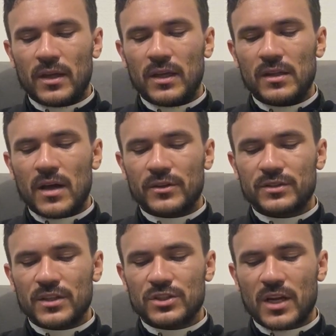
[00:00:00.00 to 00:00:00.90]
E não nos
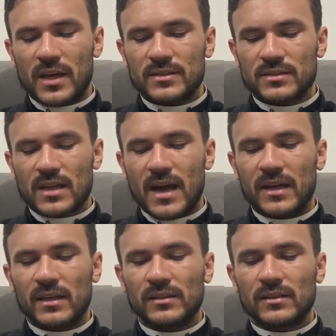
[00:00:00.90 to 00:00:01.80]
deixeis
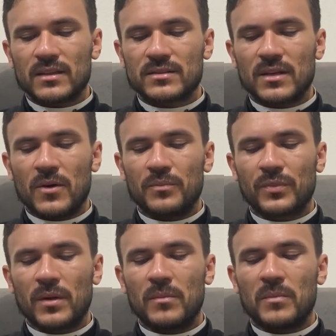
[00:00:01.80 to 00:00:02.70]
cair em tentação,
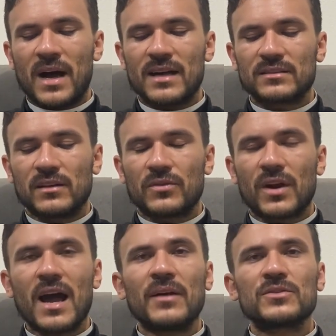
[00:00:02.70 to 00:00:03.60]
mas
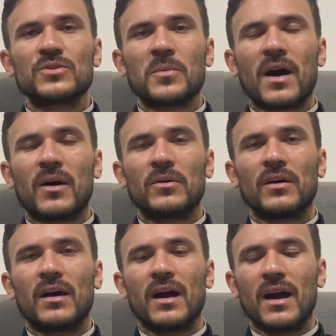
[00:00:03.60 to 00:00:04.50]
livrai-nos do mal.
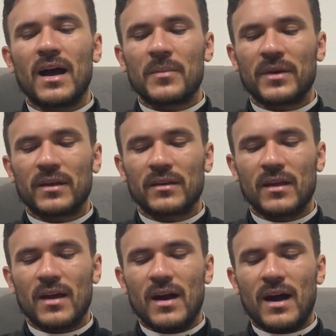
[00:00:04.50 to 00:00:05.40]
Amém.
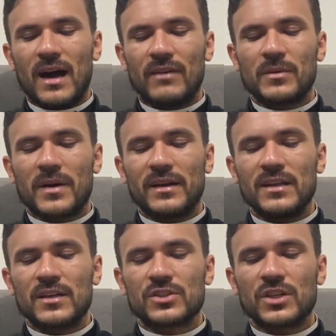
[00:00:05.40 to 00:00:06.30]
Ave
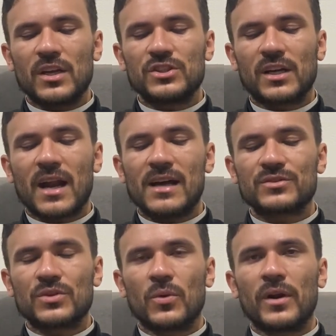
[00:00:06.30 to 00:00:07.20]
Maria, cheia de graça,
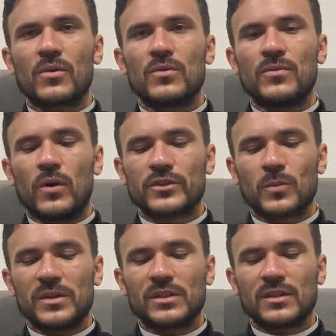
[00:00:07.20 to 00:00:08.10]
o Senhor é convosco,
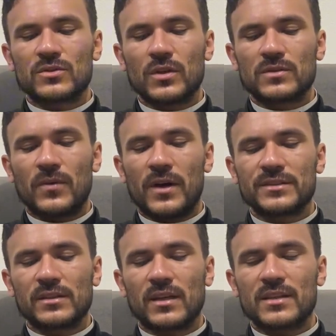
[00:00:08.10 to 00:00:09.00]
bendita sois
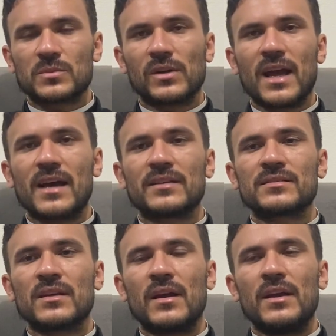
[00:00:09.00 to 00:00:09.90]
vós entre as
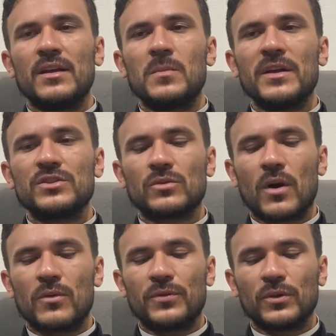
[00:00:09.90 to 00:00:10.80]
mulheres, e bendito é
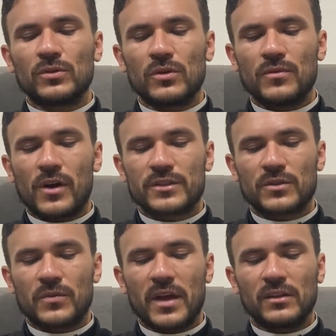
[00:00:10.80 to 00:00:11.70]
o fruto do
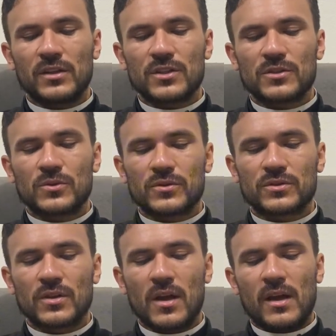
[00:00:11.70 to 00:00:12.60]
vosso ventre,
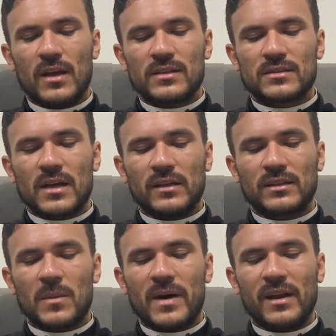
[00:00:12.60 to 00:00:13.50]
Jesus.
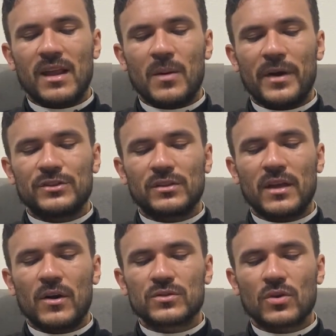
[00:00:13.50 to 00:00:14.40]
Santa Maria, Mãe de
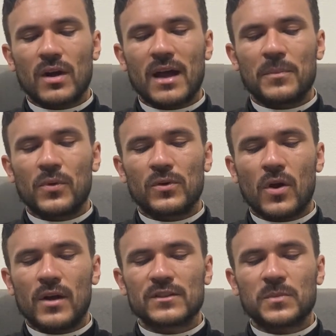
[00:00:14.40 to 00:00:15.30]
Deus, rogai por
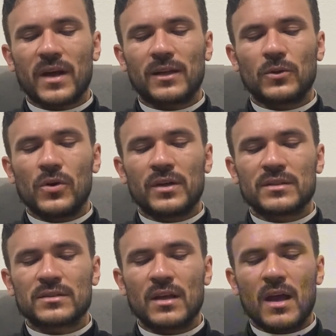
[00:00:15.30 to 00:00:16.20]
nós,
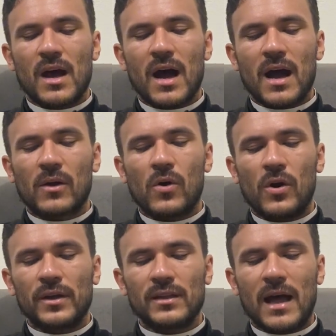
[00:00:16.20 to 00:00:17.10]
pecadores,
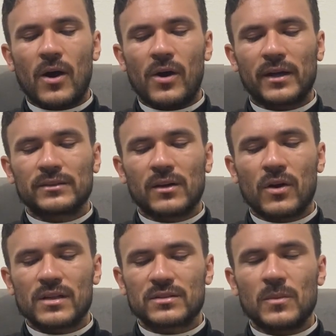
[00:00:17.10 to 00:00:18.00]
agora e na hora da
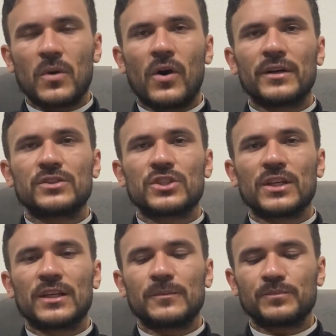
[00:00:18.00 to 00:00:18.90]
nossa
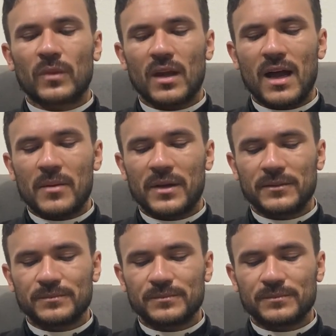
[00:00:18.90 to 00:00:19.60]
morte. Amém.